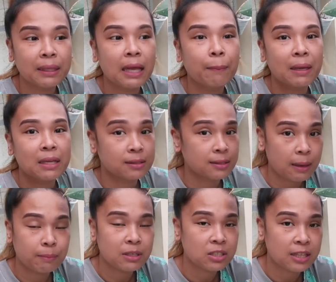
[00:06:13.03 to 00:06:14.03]

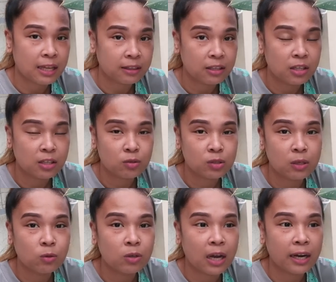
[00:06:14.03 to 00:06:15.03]
pinapa-establish natin dito
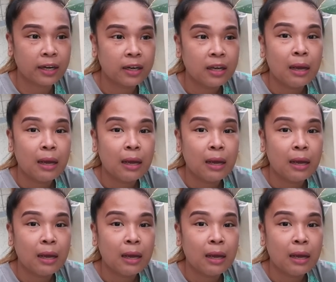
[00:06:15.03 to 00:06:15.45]
sa lugar,